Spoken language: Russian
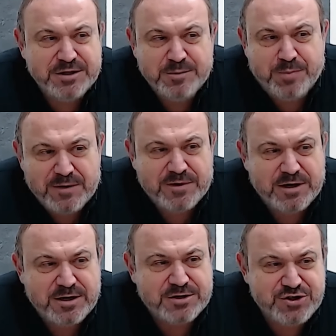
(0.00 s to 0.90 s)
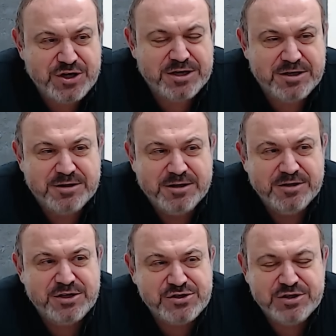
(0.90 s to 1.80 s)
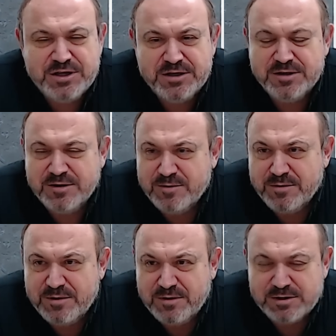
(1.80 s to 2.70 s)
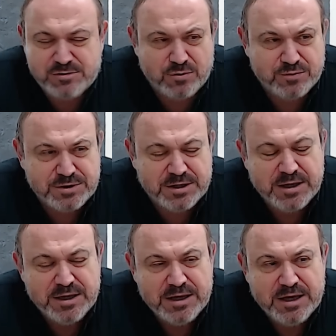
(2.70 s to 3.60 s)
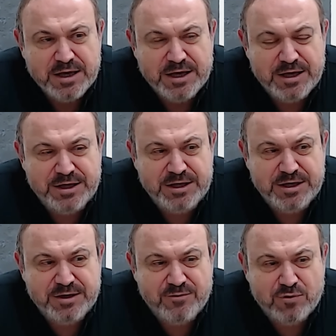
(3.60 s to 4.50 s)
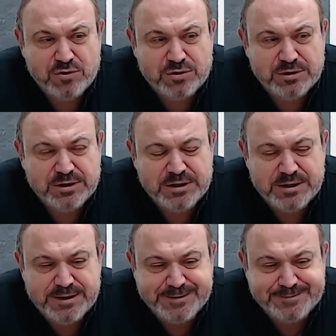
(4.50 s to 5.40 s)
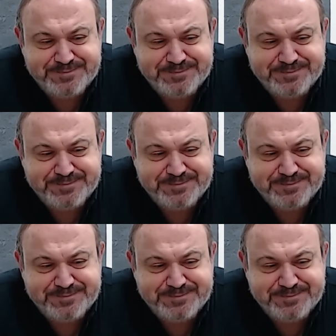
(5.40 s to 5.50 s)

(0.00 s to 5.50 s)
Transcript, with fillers: Павка, Корчагин и даже не э, Островский. И вот э,